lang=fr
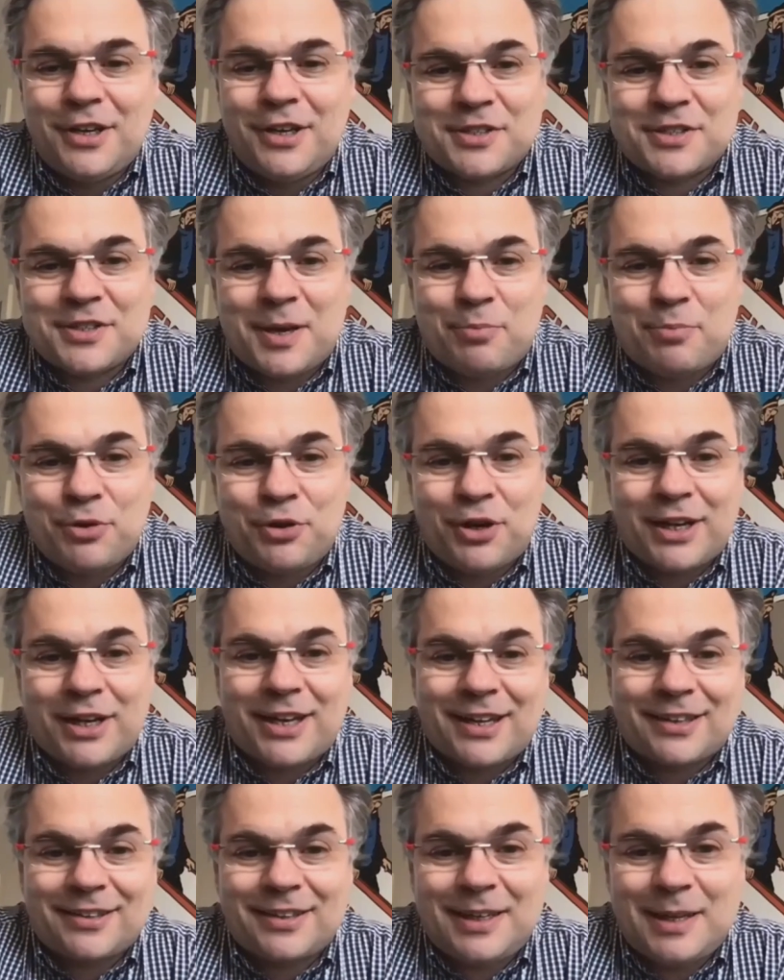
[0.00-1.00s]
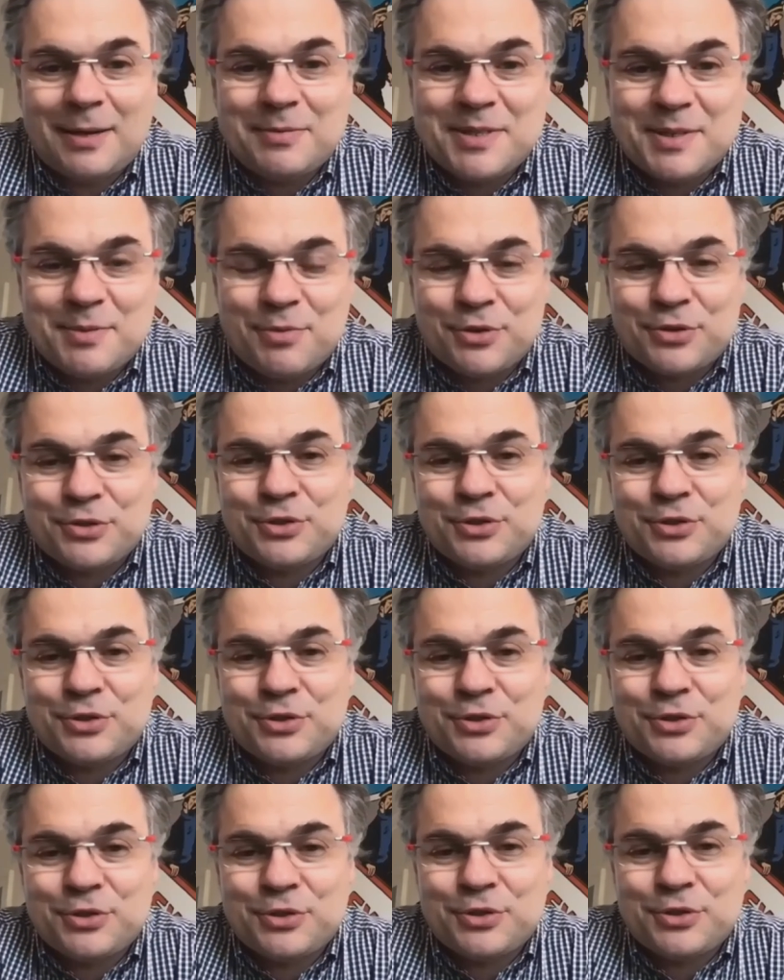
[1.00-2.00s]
un peu dans la quatrième dimension.